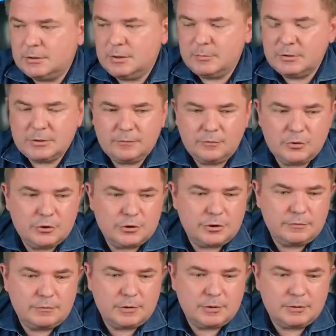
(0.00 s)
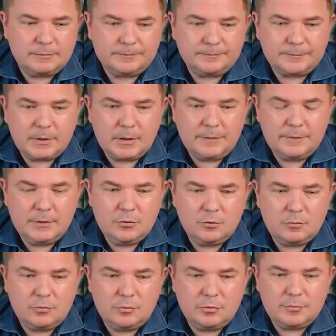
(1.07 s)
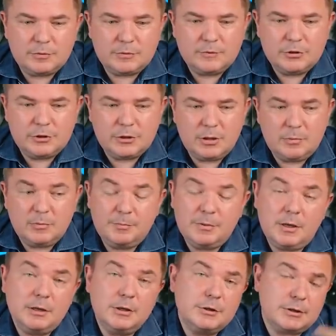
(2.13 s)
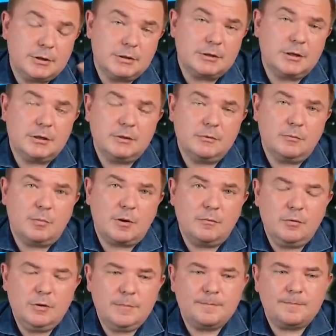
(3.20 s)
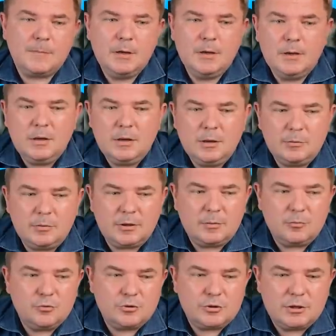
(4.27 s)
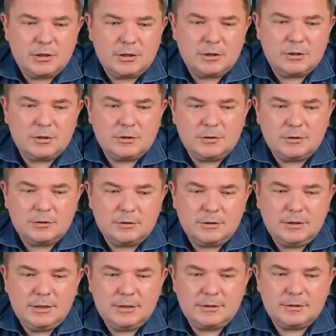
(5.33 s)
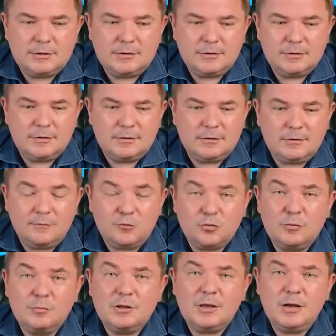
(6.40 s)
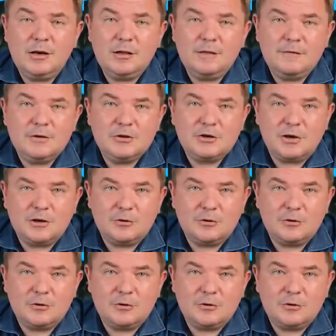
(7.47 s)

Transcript: Тема сегодняшнего э, видео будет посвящена, мы периодически, кстати, его проводим, потому что есть э, фундаментальные вещи,